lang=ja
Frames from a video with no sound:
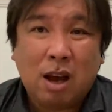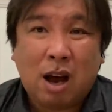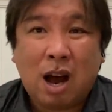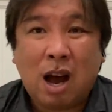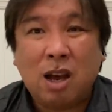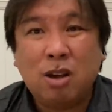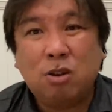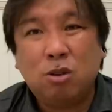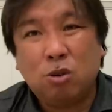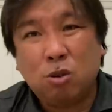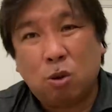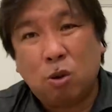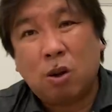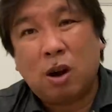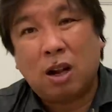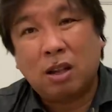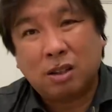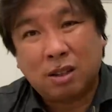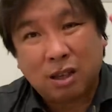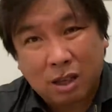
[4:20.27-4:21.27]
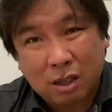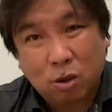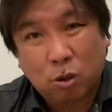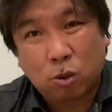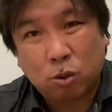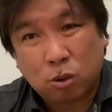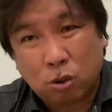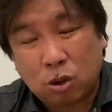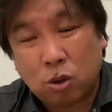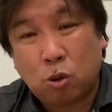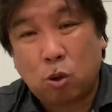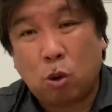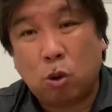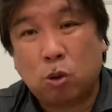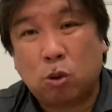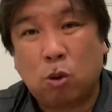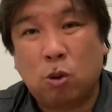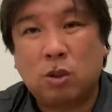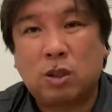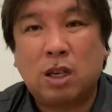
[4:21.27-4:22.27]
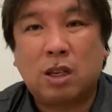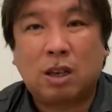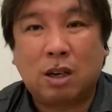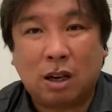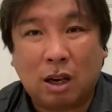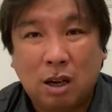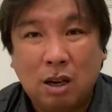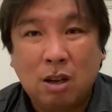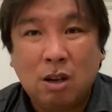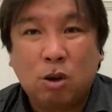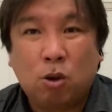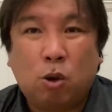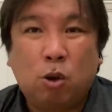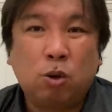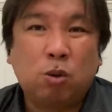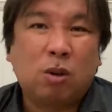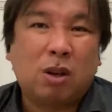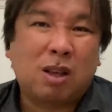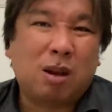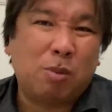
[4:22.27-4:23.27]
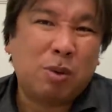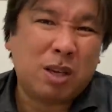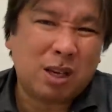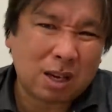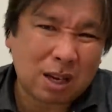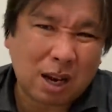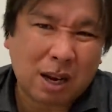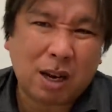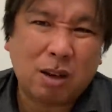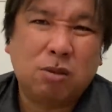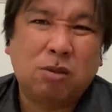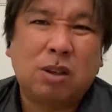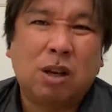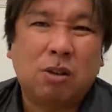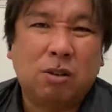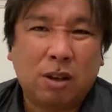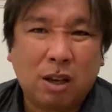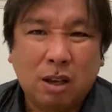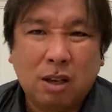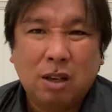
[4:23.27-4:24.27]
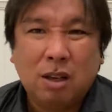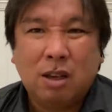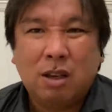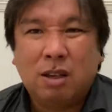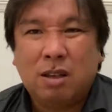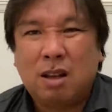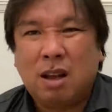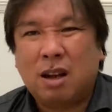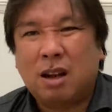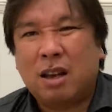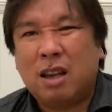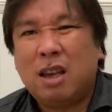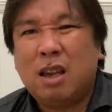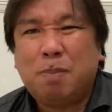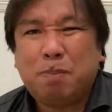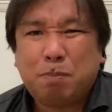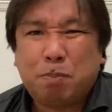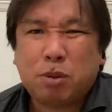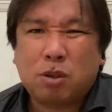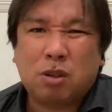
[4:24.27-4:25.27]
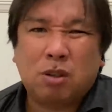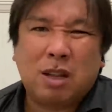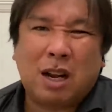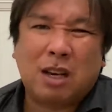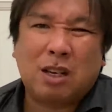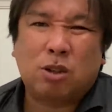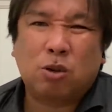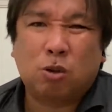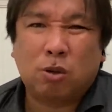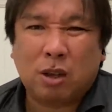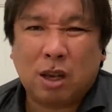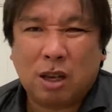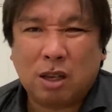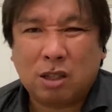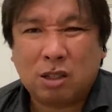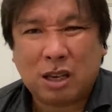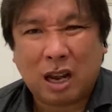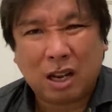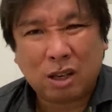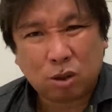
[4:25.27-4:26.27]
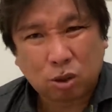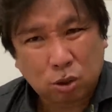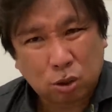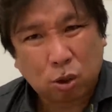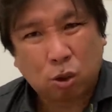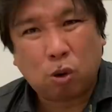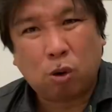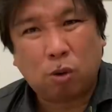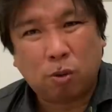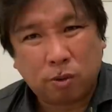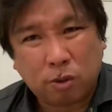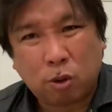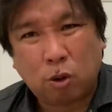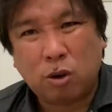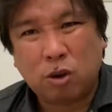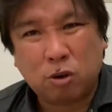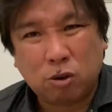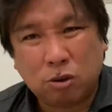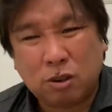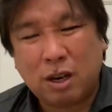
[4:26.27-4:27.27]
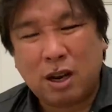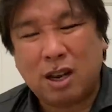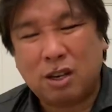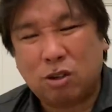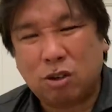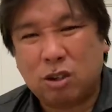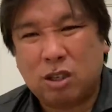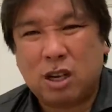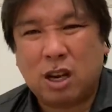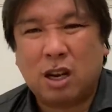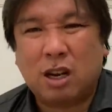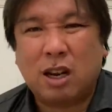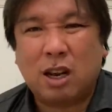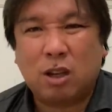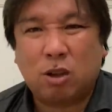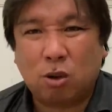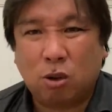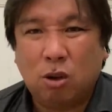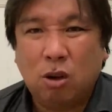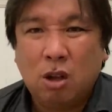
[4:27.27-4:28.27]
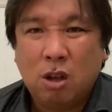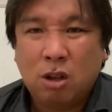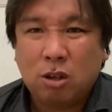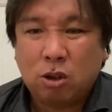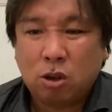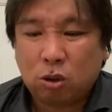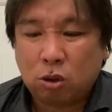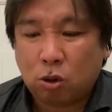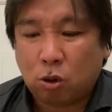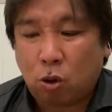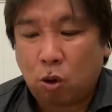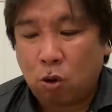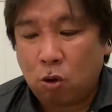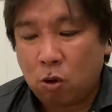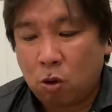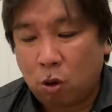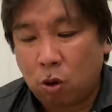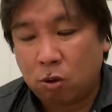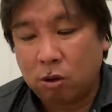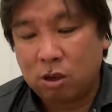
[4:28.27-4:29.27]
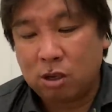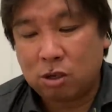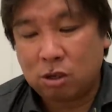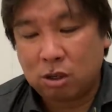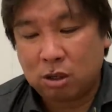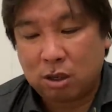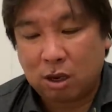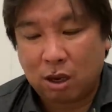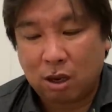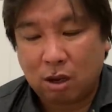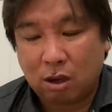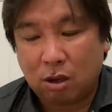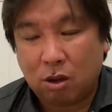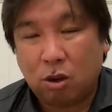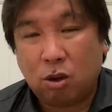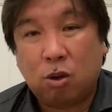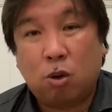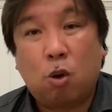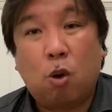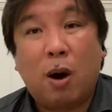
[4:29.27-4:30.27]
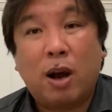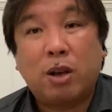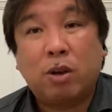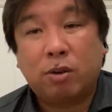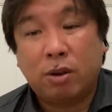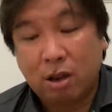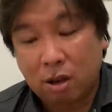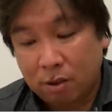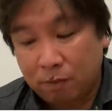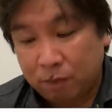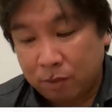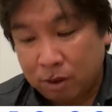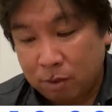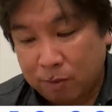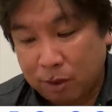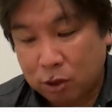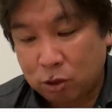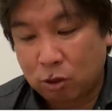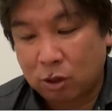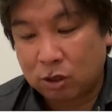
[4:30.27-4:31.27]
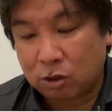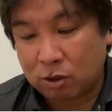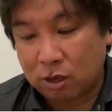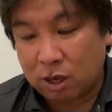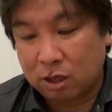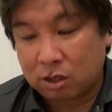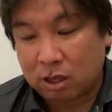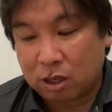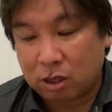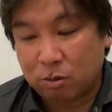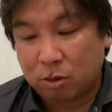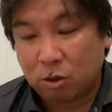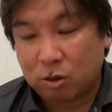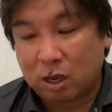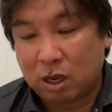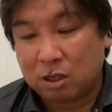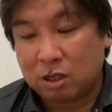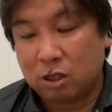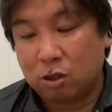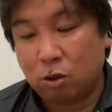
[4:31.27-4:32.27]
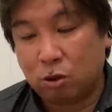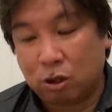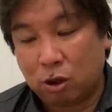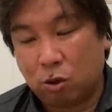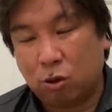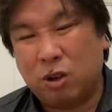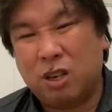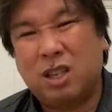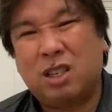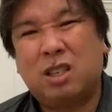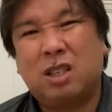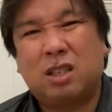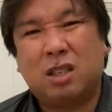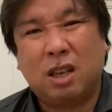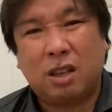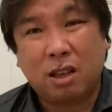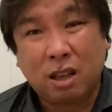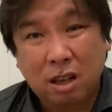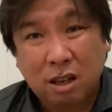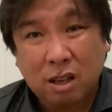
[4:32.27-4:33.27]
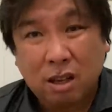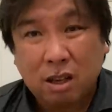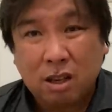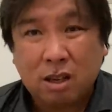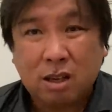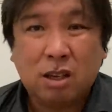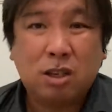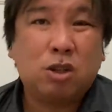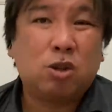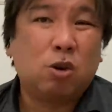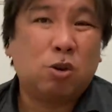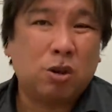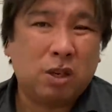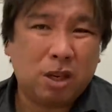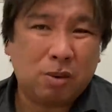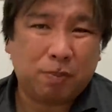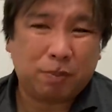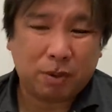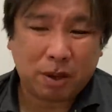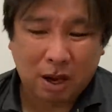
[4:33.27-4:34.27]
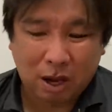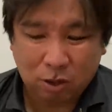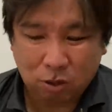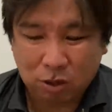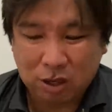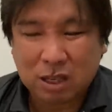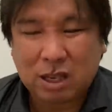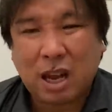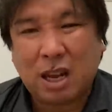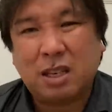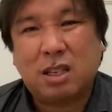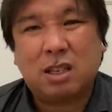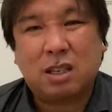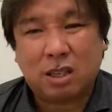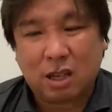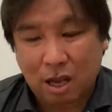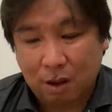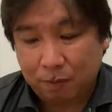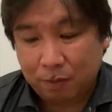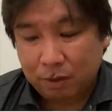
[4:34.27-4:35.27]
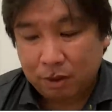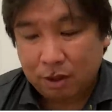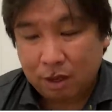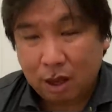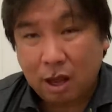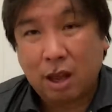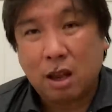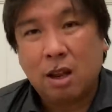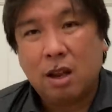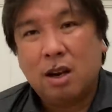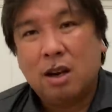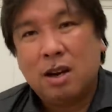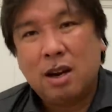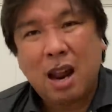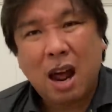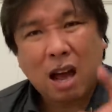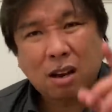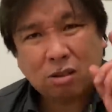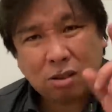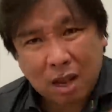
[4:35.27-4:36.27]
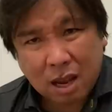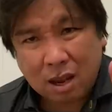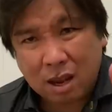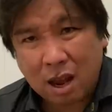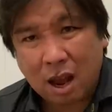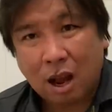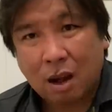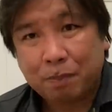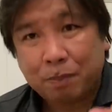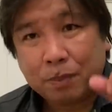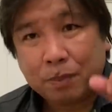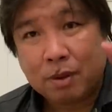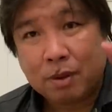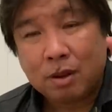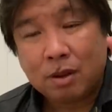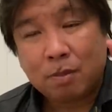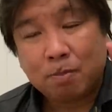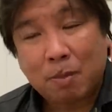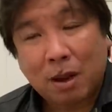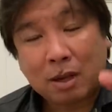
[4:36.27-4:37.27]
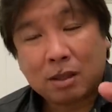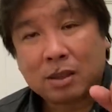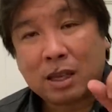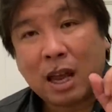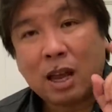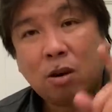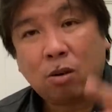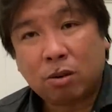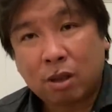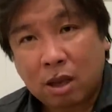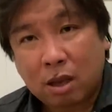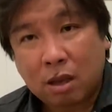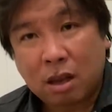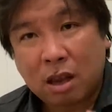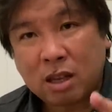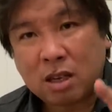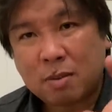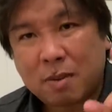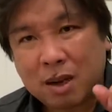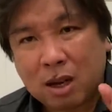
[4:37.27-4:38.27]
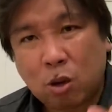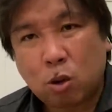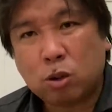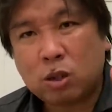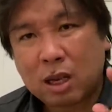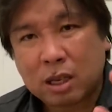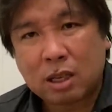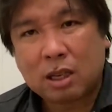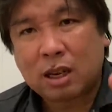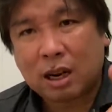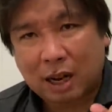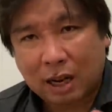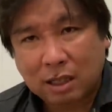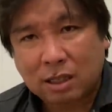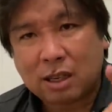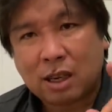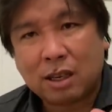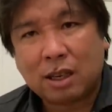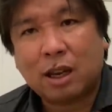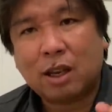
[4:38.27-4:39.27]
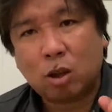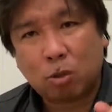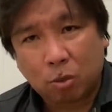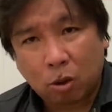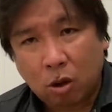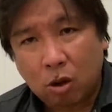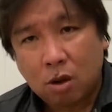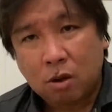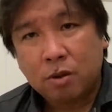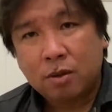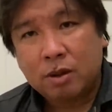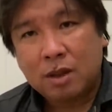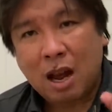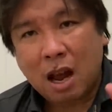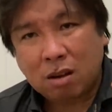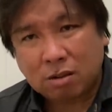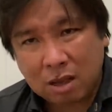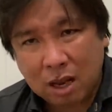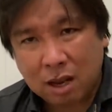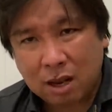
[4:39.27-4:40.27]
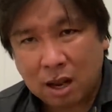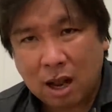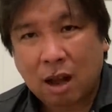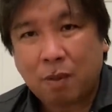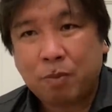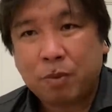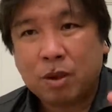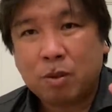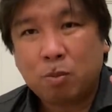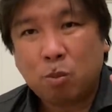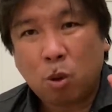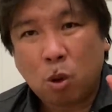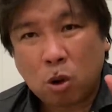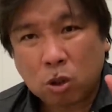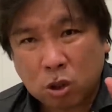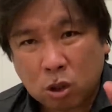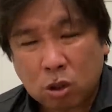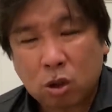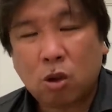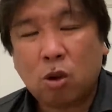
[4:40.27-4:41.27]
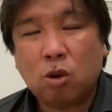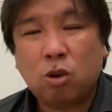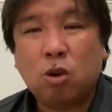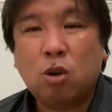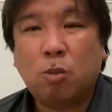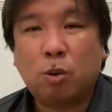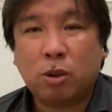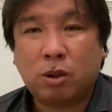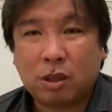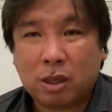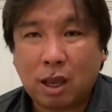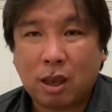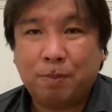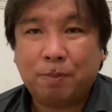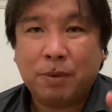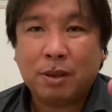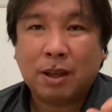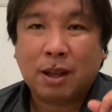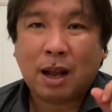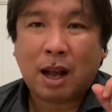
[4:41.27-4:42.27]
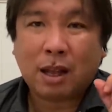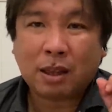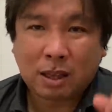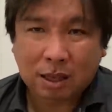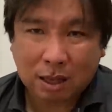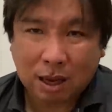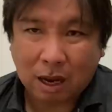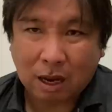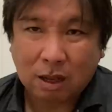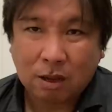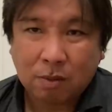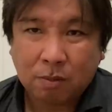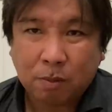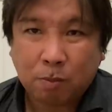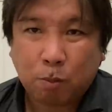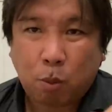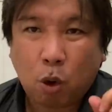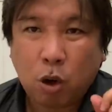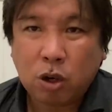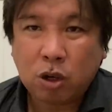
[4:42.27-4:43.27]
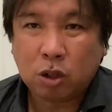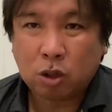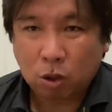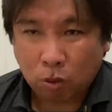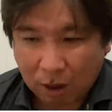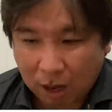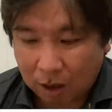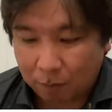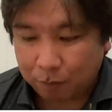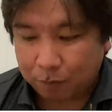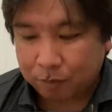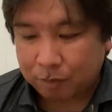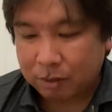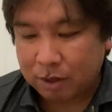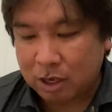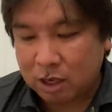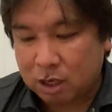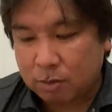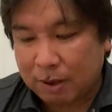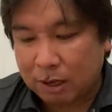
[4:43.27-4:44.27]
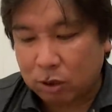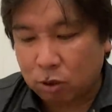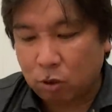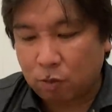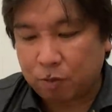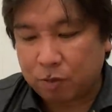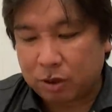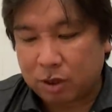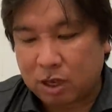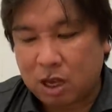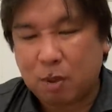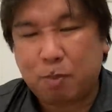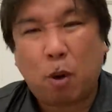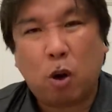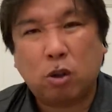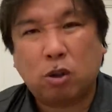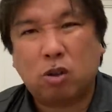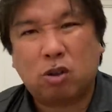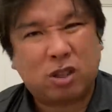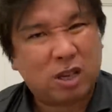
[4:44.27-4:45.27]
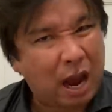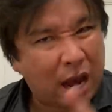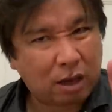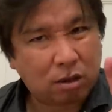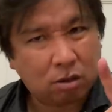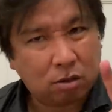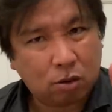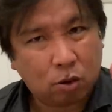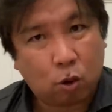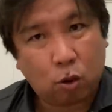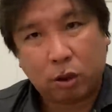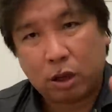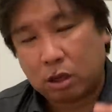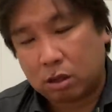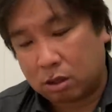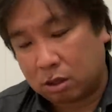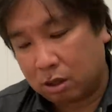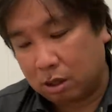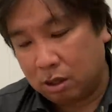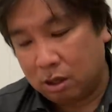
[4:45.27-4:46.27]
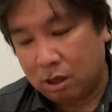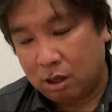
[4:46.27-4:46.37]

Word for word: ああいうのを簡単に本当に高騰してたら、今度は多分引っ掛けるんだよね。なんかイップスになりそうで、ちゃんとそこを取り組んで練習していかないと、ちょっと今後について怖いよね。まあ、その後ね、辰巳を三振にとってこの1失点ね、非常にあの痛い失点。でね、楽天が、まあ、最後ね、エチバリア抑えてたら勝てたんだけども、楽天がもうちょっと余裕を持って勝てたポイントは、一番のキーポイント、チェック、ここです。